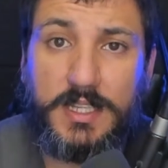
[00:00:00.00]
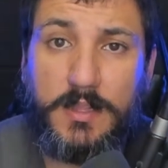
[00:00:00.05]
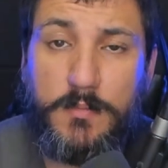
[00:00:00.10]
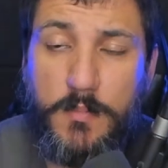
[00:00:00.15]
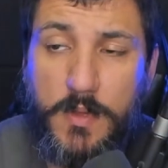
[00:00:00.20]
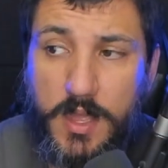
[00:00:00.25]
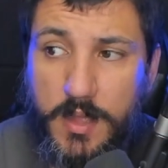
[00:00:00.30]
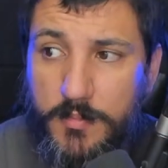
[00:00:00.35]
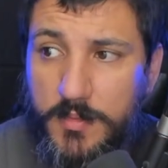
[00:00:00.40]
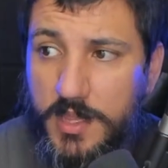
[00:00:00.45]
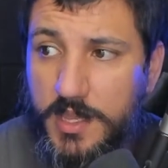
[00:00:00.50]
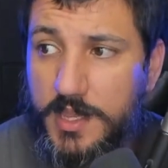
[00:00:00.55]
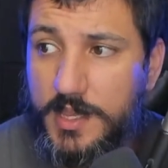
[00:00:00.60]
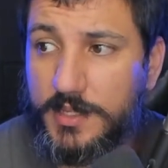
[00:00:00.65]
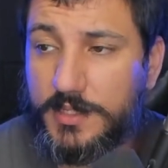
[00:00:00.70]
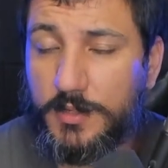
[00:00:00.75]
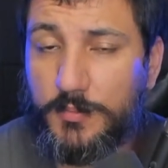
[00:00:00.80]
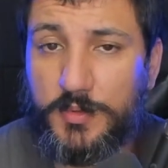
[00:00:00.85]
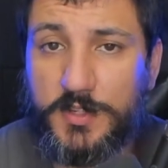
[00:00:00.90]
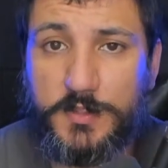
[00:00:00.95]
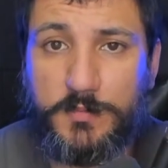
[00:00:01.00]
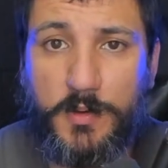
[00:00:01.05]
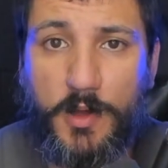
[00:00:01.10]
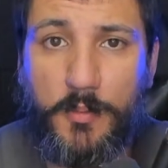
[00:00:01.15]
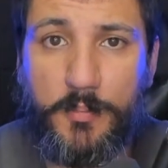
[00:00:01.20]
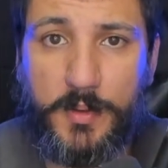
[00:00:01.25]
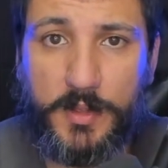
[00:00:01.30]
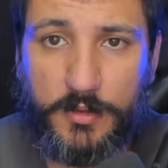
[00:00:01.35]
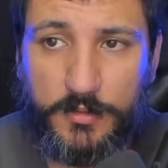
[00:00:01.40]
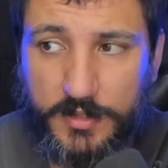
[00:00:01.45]
em meme e esse é o principal
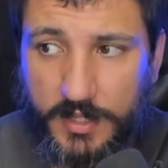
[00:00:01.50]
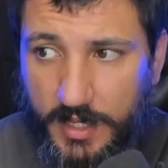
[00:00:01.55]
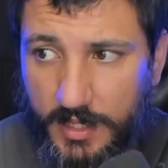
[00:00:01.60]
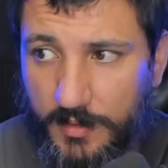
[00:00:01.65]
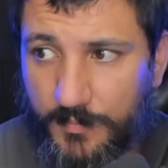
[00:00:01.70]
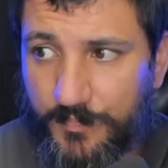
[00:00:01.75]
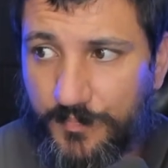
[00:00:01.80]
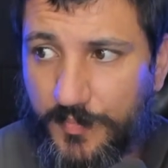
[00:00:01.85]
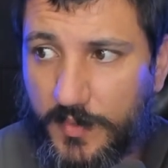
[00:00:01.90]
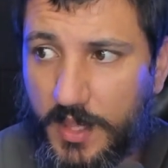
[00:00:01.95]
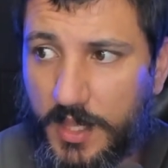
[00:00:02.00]
apelo dela.